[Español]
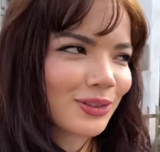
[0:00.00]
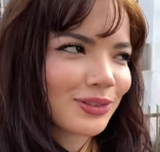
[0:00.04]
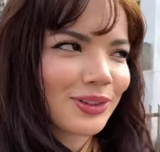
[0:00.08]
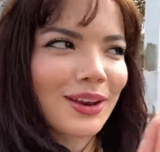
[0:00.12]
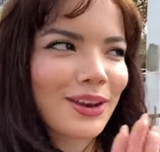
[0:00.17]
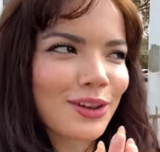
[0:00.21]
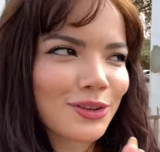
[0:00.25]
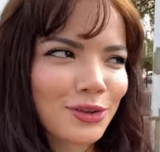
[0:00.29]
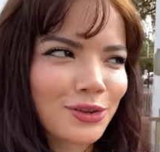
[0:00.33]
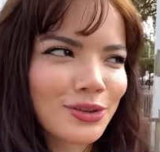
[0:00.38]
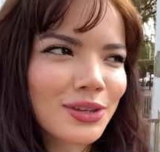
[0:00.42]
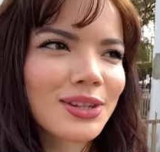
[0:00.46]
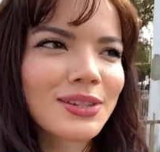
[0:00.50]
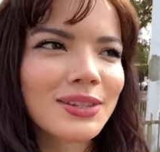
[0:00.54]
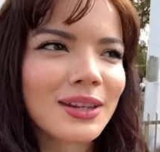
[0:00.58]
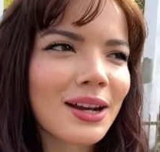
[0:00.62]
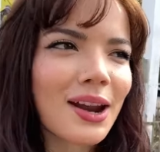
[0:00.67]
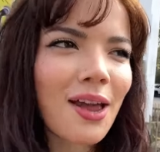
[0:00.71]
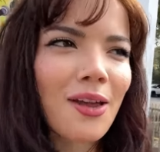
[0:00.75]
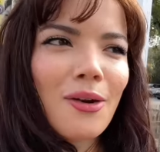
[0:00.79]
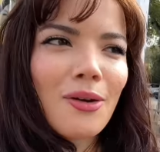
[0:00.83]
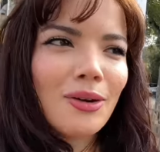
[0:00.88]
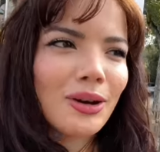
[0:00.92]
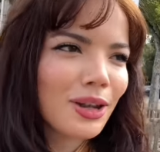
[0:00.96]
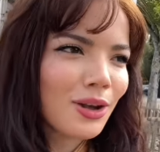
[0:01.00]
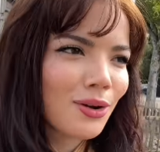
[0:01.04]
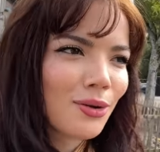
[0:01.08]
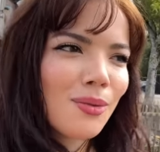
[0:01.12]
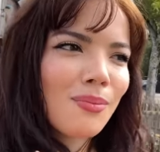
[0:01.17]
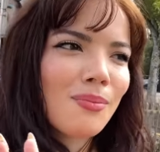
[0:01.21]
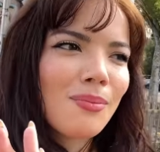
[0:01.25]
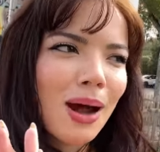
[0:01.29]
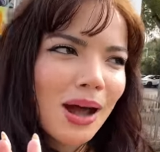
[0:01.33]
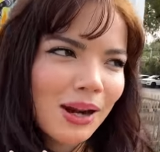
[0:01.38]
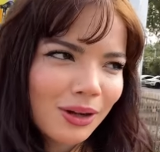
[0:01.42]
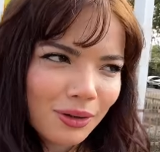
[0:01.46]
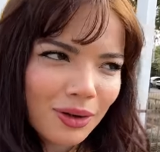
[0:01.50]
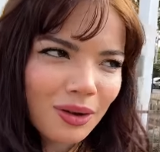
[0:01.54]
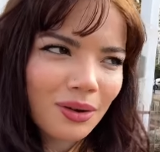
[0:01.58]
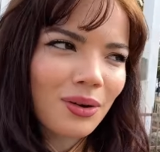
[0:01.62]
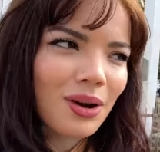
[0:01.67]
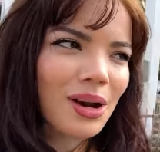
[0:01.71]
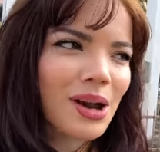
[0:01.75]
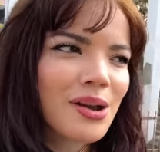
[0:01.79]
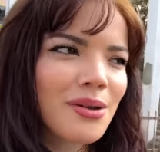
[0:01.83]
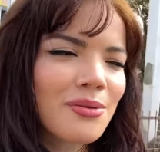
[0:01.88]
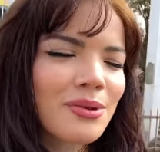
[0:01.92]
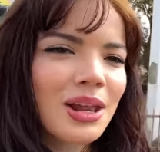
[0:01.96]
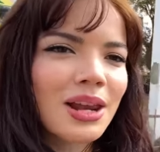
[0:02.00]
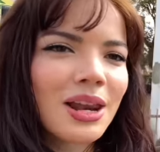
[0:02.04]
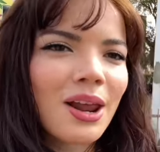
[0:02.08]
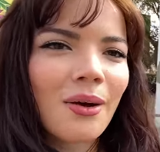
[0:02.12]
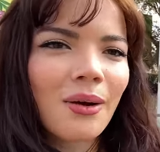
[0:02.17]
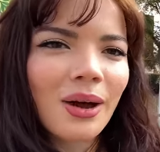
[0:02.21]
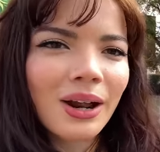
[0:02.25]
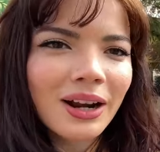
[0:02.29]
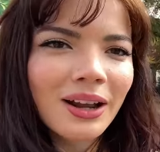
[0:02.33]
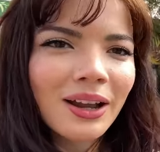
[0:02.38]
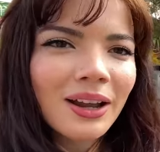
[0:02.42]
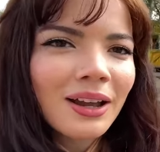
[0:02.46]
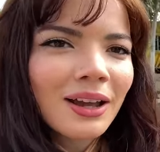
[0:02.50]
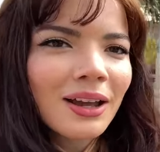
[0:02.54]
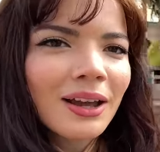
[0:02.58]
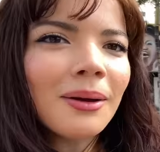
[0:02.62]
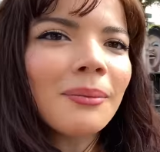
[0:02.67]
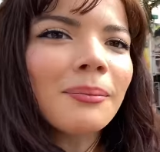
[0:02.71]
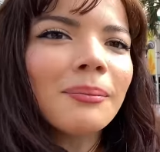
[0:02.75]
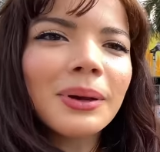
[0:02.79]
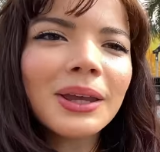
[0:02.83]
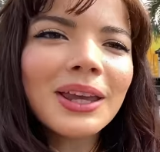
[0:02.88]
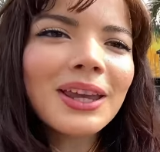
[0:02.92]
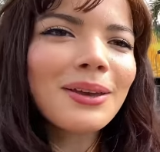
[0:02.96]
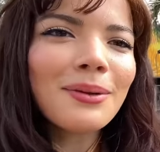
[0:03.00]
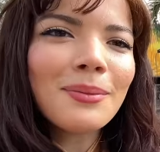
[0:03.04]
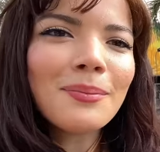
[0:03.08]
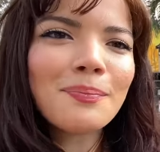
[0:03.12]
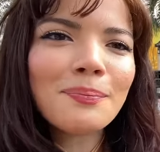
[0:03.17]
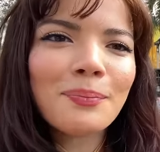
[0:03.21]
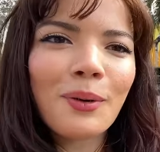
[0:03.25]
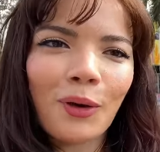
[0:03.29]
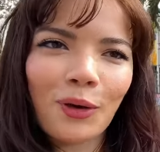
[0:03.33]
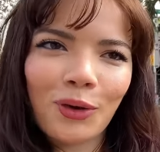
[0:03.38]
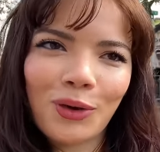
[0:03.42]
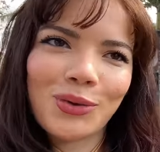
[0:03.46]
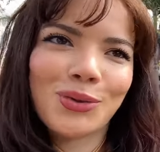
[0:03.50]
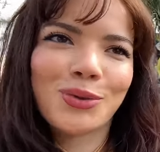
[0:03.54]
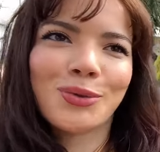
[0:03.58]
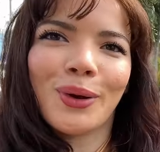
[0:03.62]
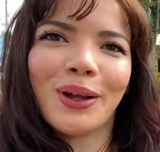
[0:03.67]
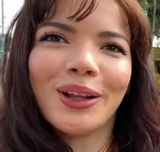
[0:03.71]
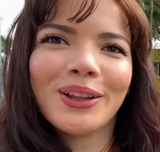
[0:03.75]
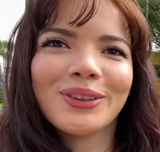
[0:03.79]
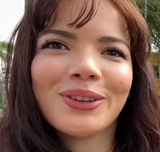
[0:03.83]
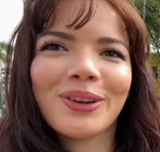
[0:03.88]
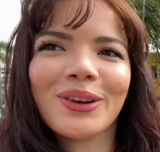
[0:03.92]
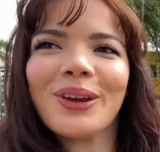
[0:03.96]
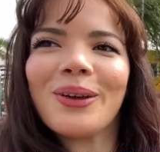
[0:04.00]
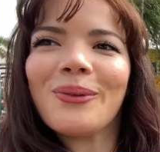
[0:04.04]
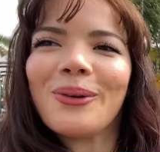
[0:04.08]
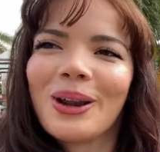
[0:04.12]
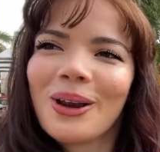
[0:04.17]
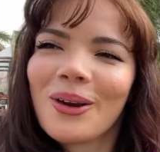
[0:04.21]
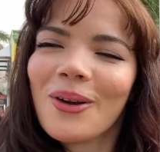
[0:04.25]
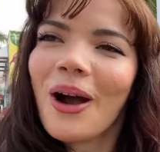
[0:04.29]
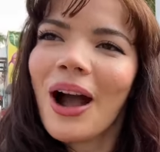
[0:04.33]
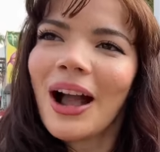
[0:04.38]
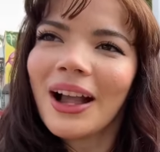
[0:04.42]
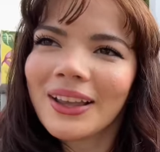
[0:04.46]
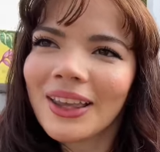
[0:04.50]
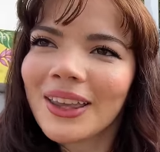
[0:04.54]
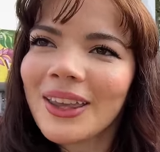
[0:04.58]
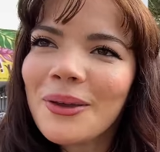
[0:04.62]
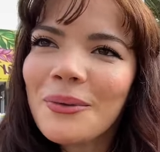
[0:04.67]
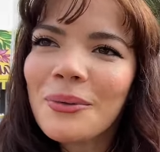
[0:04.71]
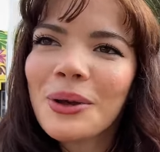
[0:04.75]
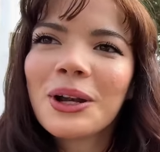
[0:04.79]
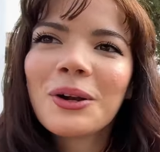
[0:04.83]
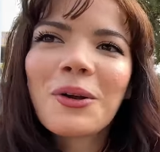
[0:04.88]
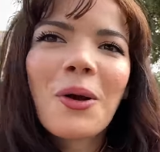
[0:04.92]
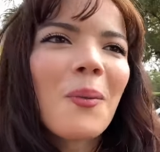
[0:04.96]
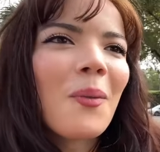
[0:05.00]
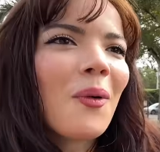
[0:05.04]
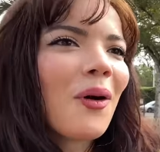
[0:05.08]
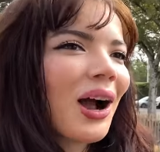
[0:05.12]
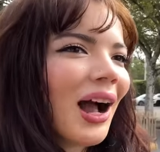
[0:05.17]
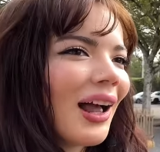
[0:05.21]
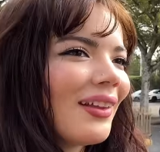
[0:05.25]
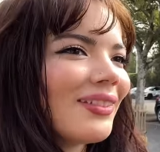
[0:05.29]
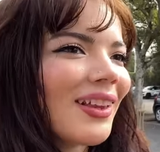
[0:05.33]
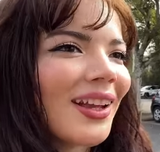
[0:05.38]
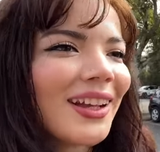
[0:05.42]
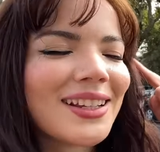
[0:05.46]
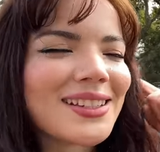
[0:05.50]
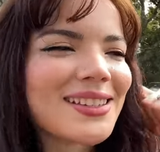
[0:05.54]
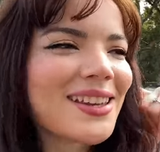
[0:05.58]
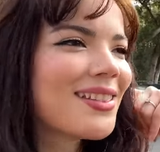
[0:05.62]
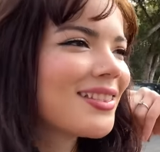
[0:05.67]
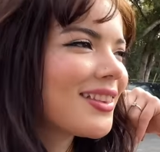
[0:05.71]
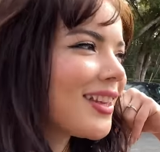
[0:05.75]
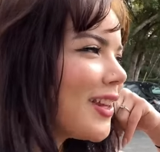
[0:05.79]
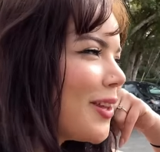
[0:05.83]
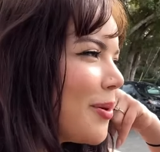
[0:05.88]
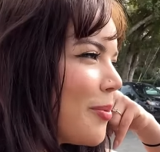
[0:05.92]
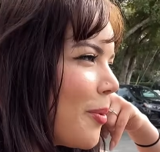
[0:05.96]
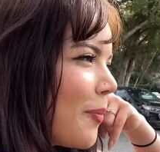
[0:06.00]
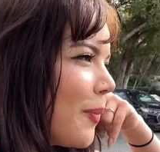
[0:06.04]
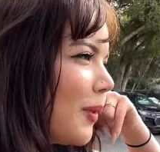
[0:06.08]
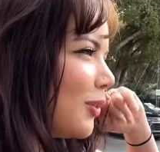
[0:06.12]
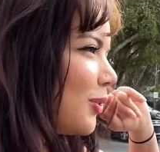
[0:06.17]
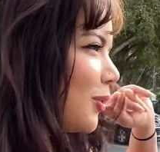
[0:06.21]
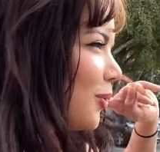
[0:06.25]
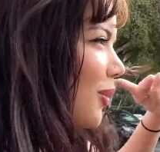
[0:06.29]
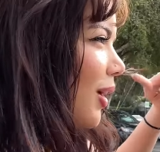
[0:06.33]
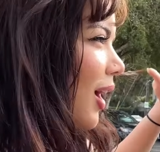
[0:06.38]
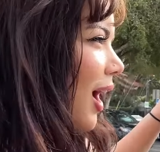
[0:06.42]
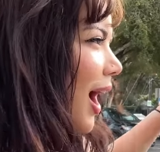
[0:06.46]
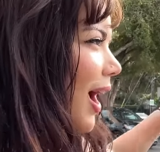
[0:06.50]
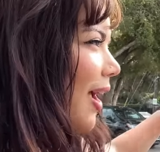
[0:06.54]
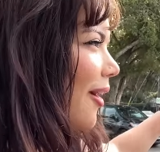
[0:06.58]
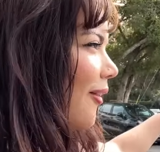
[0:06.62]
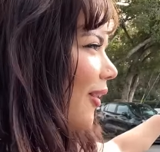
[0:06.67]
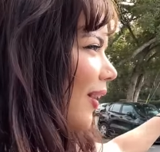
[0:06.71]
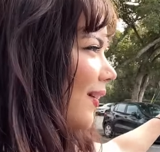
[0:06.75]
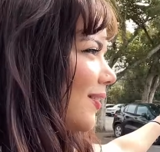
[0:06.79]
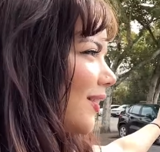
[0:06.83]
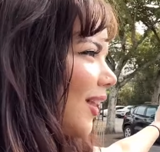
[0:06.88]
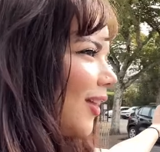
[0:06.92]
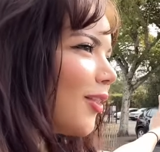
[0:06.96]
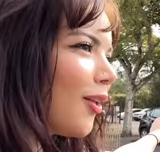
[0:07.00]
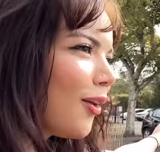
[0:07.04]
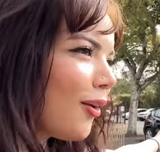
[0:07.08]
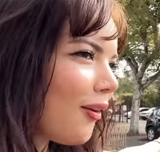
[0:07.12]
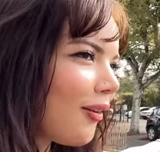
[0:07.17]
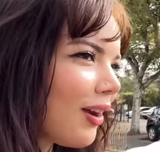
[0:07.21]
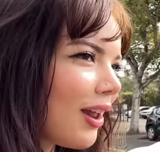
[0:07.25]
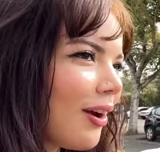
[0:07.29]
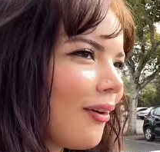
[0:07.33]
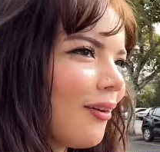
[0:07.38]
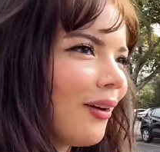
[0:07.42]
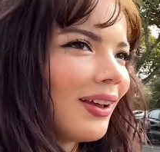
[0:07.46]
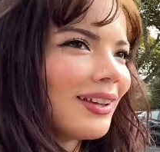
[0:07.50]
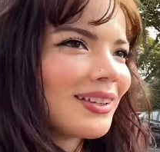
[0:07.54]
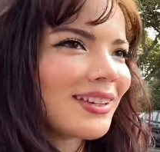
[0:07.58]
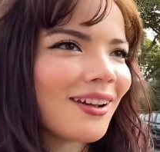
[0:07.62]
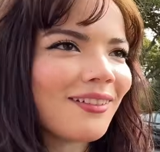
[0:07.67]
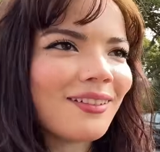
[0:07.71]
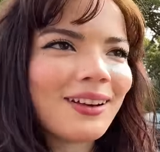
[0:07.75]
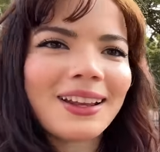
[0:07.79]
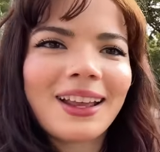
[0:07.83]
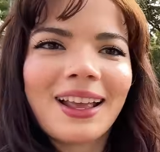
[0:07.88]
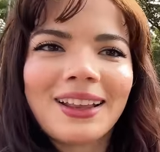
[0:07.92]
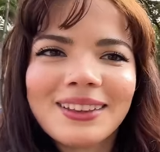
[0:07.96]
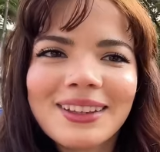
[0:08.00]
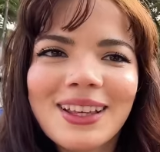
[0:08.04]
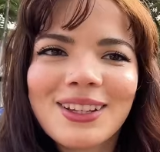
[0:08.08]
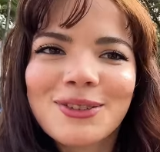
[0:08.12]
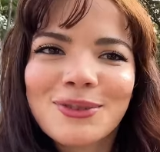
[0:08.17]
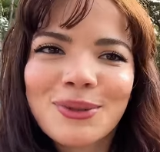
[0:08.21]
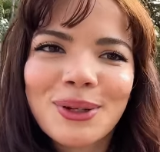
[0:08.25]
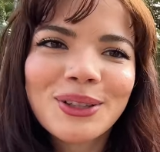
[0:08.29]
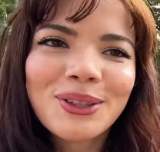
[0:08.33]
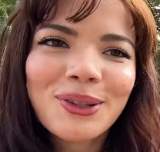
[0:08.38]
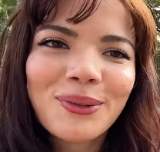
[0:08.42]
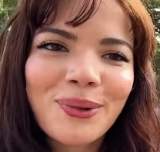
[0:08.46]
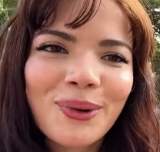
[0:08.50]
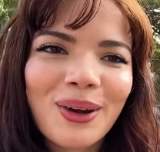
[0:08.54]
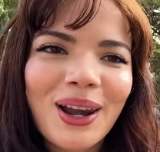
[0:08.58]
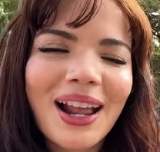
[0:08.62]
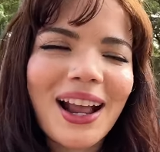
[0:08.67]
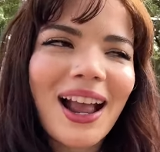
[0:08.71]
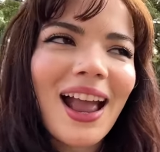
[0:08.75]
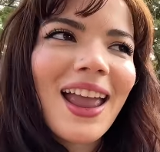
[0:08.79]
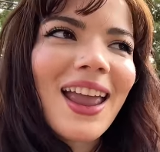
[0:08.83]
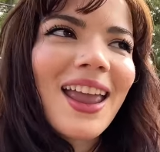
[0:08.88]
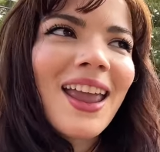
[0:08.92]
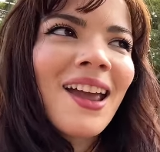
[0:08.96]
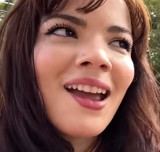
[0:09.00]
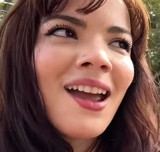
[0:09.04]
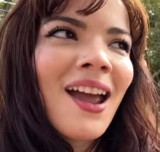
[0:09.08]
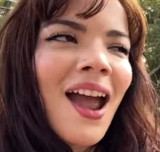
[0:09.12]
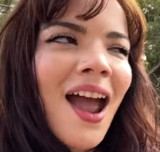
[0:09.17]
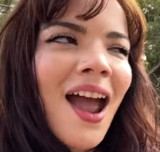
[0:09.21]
O sea, le soy sincera, yo en ningún barrio de los que viví en La Habana vi pollos sueltos y verlos aquí y ver cómo cantan y sentir de momento un gallo cantando a lo lejos y saber que anda suelto por la calle